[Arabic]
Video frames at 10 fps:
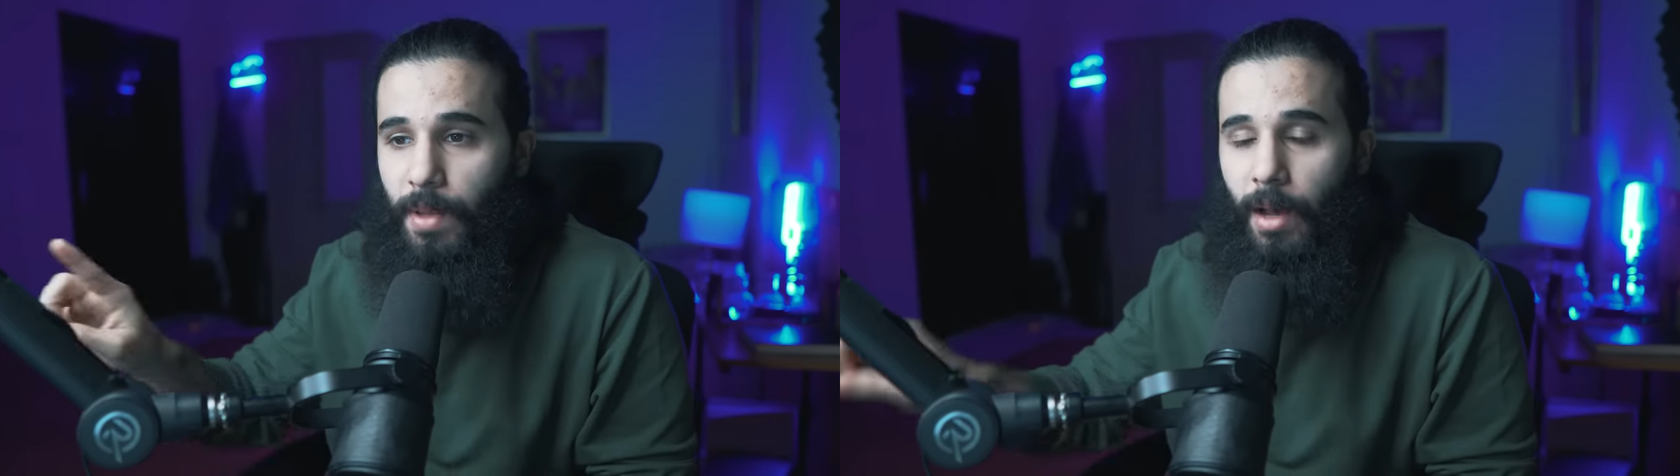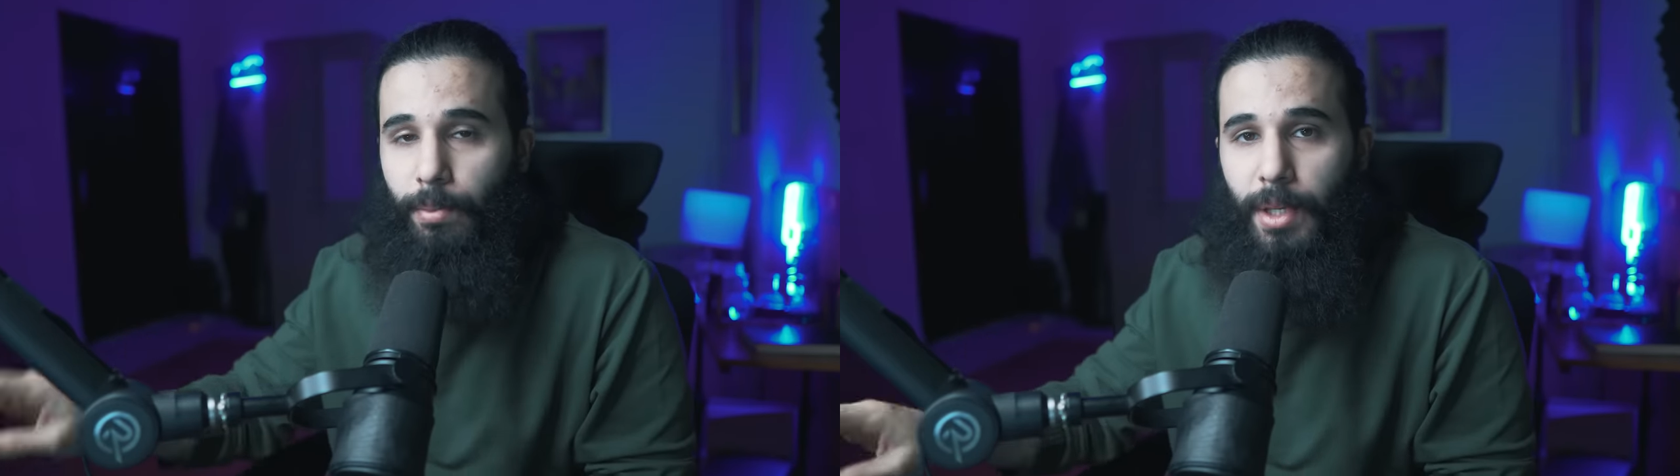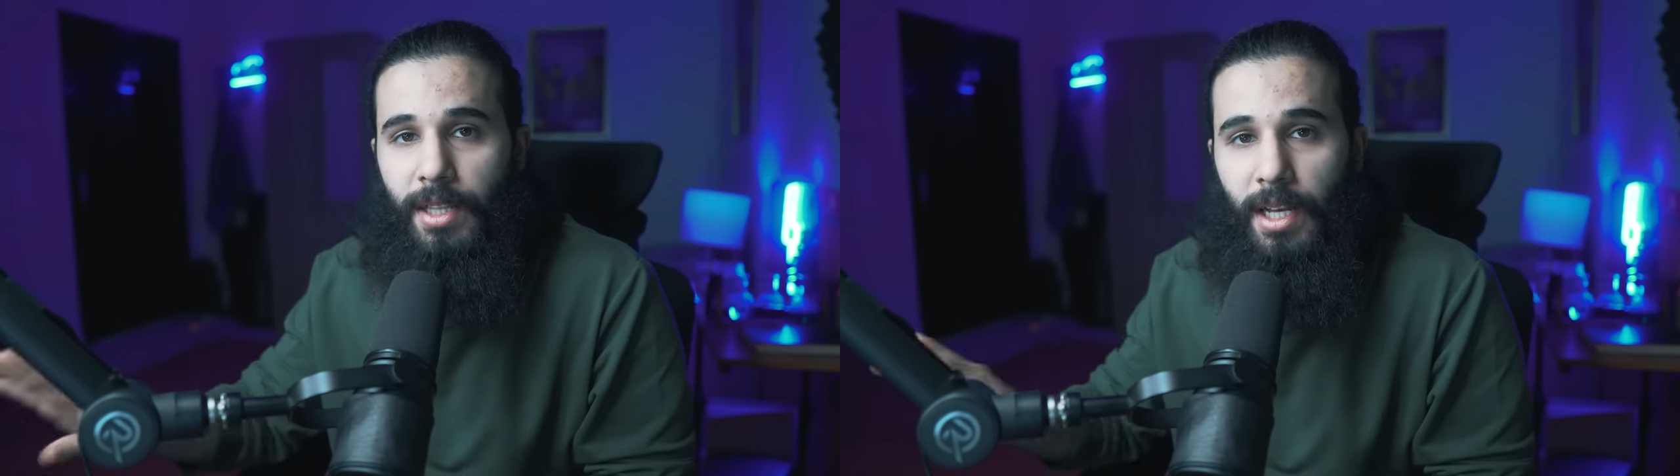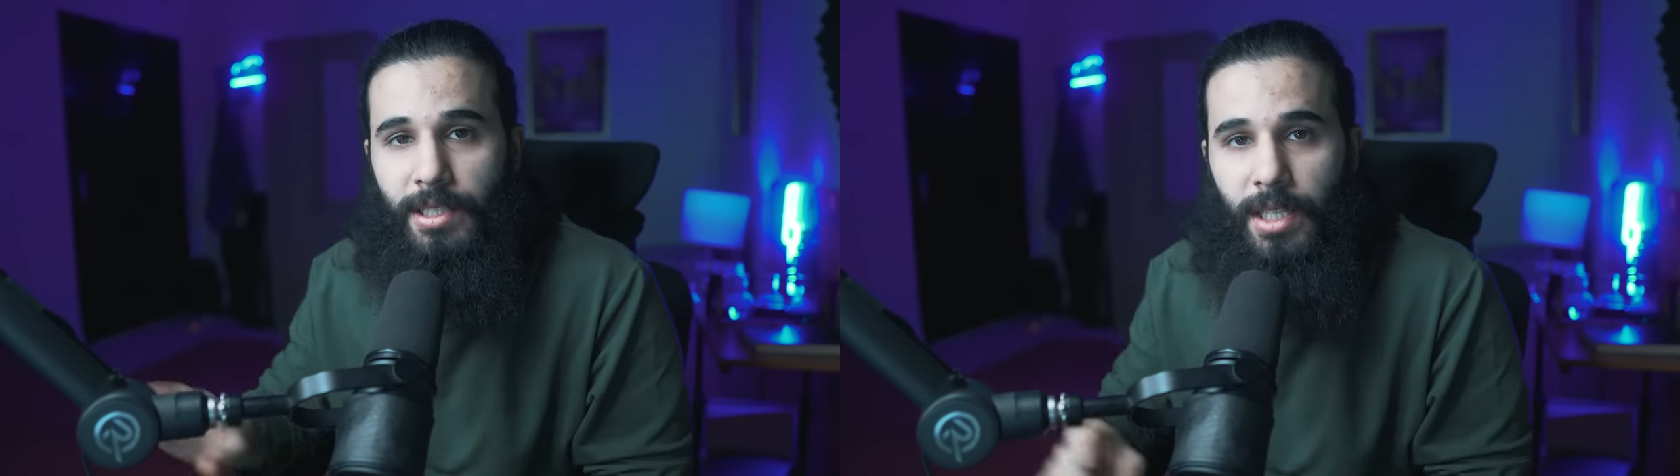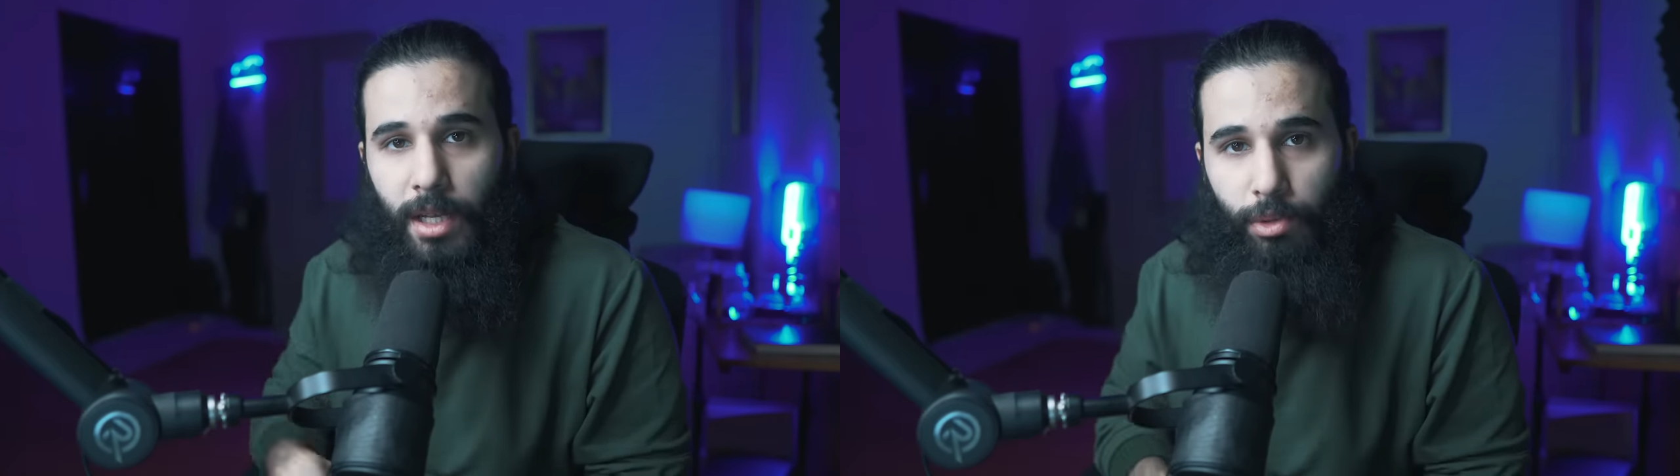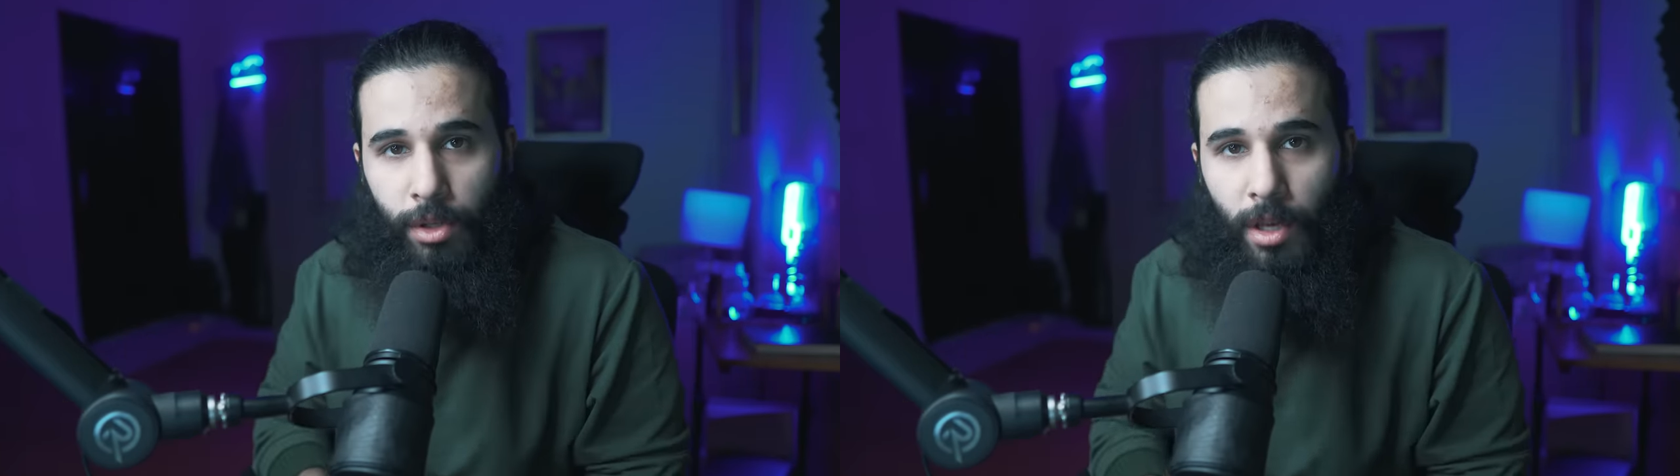من أبيات حسان بن